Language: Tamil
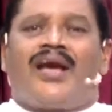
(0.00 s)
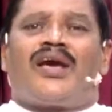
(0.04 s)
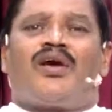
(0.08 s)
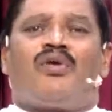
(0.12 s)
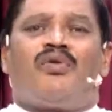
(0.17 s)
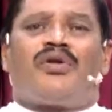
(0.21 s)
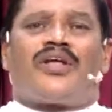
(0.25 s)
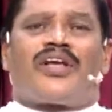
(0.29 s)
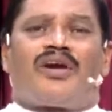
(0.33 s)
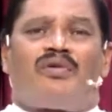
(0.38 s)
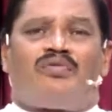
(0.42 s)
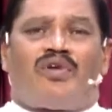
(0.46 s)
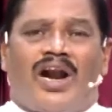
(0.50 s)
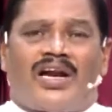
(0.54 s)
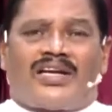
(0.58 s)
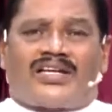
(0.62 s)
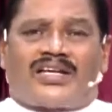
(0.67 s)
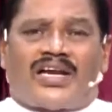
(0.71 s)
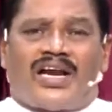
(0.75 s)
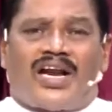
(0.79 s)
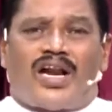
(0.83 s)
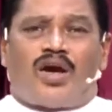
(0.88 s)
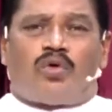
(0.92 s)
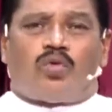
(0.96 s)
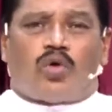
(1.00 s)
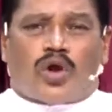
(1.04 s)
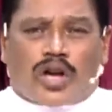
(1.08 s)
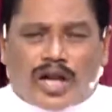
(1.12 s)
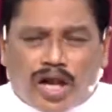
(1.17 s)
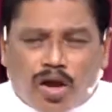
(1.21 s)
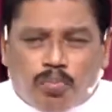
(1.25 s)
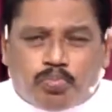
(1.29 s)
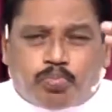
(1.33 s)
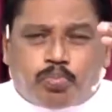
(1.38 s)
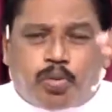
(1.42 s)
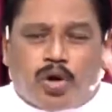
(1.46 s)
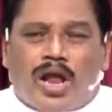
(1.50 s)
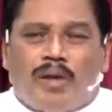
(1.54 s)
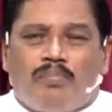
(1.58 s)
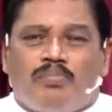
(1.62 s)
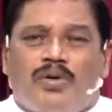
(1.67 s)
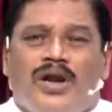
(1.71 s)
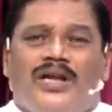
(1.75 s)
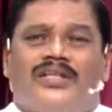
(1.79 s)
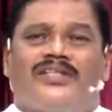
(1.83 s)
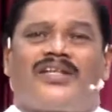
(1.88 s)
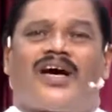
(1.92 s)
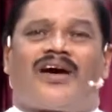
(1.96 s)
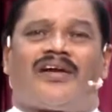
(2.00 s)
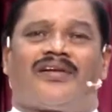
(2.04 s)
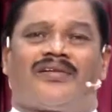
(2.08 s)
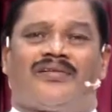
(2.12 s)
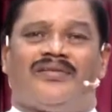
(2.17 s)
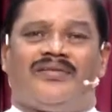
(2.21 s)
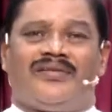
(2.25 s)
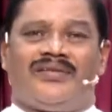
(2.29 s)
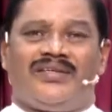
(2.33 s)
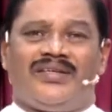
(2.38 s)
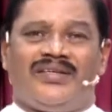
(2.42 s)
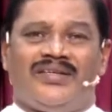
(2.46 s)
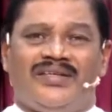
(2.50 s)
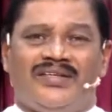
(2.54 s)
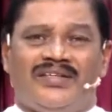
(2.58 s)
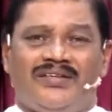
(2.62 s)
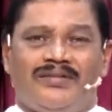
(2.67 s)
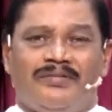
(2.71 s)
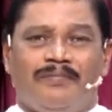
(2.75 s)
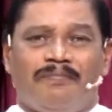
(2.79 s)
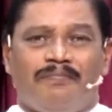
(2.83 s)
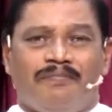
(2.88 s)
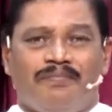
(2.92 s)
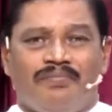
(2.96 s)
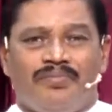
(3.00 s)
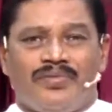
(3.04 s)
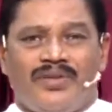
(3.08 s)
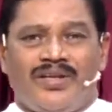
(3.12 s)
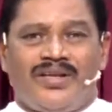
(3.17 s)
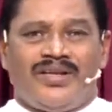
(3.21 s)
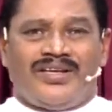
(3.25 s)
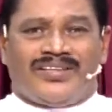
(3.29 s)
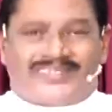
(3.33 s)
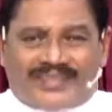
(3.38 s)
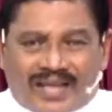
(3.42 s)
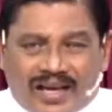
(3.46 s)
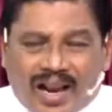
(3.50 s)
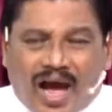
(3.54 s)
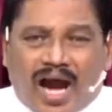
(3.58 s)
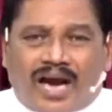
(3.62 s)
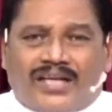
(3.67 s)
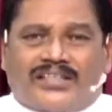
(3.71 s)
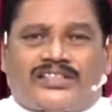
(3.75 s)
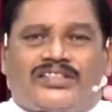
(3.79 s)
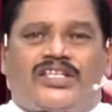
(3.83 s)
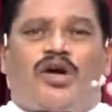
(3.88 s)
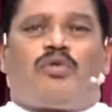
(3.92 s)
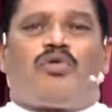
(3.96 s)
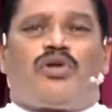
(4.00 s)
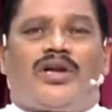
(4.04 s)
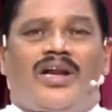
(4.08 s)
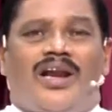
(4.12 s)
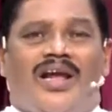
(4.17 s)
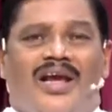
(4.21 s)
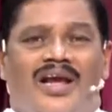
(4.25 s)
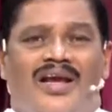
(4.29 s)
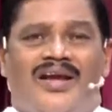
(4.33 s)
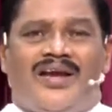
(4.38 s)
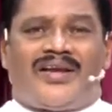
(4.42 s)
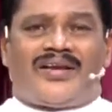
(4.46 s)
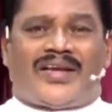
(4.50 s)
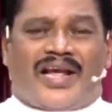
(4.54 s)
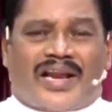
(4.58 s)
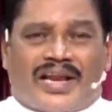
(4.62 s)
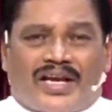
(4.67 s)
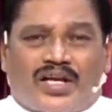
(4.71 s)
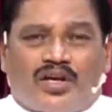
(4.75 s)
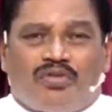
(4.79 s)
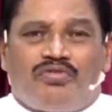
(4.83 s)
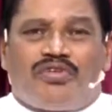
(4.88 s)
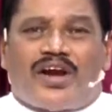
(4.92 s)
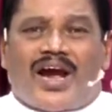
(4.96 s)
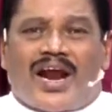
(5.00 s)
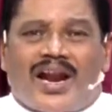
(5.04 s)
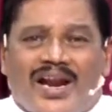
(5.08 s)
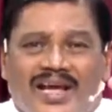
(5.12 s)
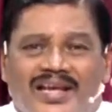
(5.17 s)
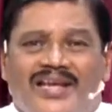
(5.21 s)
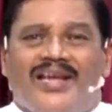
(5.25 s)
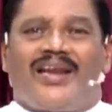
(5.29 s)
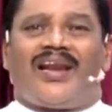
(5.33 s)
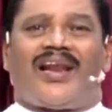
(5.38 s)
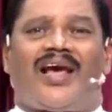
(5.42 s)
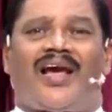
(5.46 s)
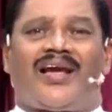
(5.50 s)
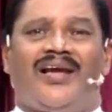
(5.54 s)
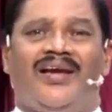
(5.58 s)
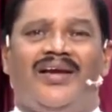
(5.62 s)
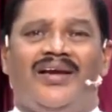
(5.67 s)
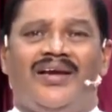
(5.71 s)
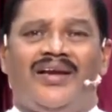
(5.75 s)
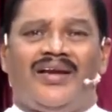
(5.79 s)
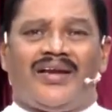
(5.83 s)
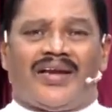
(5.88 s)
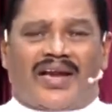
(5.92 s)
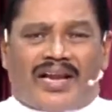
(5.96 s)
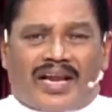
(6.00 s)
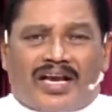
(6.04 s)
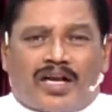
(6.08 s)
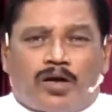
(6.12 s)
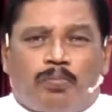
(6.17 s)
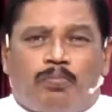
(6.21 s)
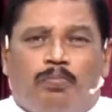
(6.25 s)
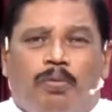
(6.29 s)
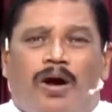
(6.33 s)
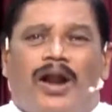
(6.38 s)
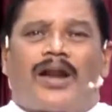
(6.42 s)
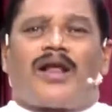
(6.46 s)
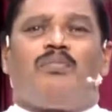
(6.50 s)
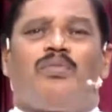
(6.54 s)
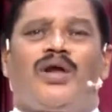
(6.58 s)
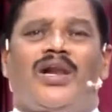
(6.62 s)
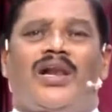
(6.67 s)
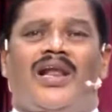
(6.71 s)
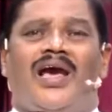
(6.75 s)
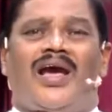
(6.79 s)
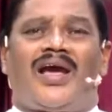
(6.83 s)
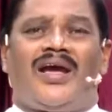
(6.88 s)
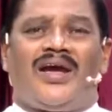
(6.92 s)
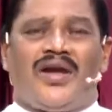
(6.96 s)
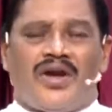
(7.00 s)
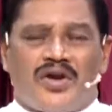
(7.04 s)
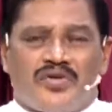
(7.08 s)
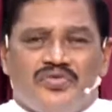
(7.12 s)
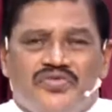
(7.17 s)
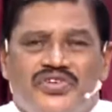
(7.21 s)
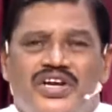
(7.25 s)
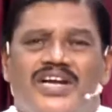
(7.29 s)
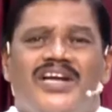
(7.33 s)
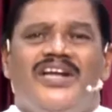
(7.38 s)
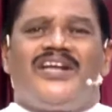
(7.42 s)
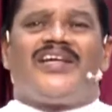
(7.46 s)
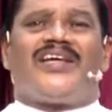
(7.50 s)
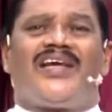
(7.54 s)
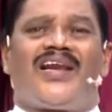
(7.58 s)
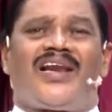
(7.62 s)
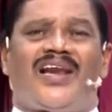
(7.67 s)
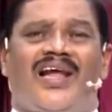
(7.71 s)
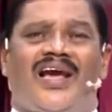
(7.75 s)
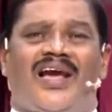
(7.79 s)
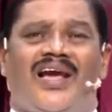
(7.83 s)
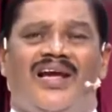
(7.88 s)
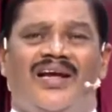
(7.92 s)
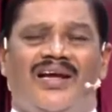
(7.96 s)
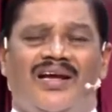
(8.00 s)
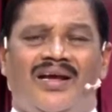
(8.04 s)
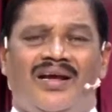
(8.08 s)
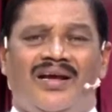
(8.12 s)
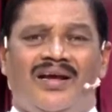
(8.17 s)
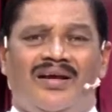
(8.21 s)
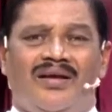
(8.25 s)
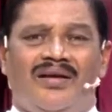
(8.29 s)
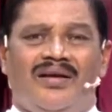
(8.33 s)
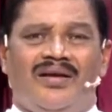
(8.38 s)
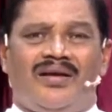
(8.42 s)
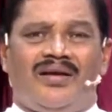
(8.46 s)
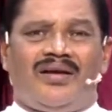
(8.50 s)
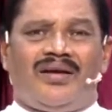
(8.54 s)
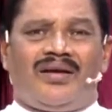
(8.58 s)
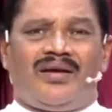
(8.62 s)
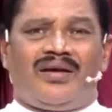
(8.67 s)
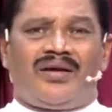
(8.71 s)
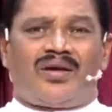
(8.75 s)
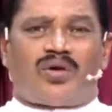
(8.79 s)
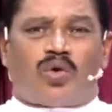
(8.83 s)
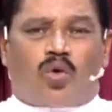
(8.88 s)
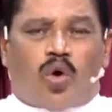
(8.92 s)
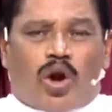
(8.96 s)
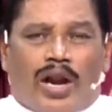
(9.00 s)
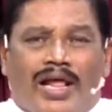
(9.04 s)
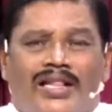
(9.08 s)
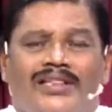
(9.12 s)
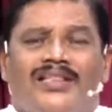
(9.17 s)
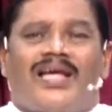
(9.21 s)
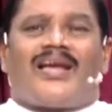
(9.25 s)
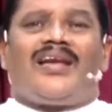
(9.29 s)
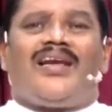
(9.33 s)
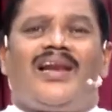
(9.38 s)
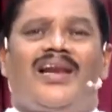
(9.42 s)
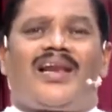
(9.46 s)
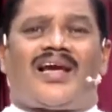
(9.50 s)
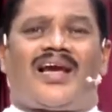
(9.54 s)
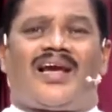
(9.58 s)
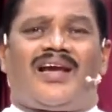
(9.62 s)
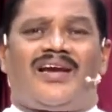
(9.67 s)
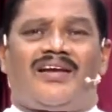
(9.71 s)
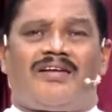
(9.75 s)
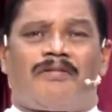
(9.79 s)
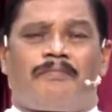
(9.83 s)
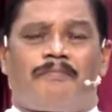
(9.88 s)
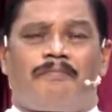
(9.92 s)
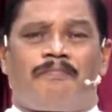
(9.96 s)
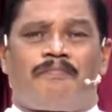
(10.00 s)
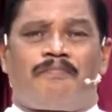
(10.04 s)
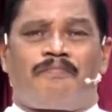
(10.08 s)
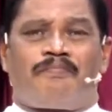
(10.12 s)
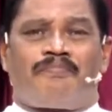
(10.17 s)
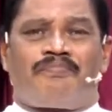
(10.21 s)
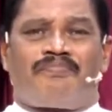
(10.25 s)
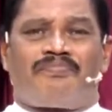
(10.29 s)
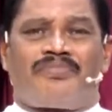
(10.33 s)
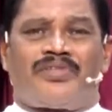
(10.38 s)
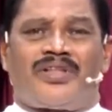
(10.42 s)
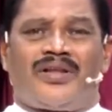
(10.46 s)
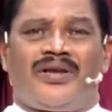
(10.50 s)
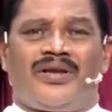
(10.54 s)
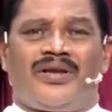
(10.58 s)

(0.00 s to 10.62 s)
இன்றைக்கு அநேகருடைய வாழ்க்கையில ஒரே புலம்பல் தான் இந்த லாக்டவுன்ல எனக்கு வேலை இல்லை எனக்கு பணம் இல்லை வீடு இல்லை குழந்தை இல்லை